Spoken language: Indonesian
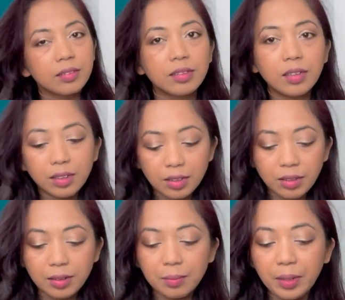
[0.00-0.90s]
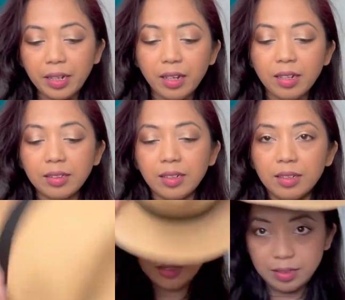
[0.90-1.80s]
Oh, pakai hat
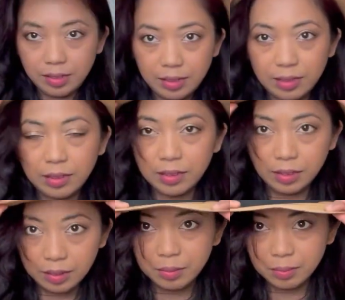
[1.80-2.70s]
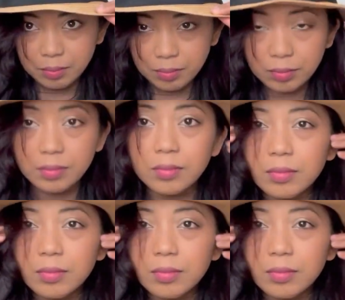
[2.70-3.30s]
kali hmm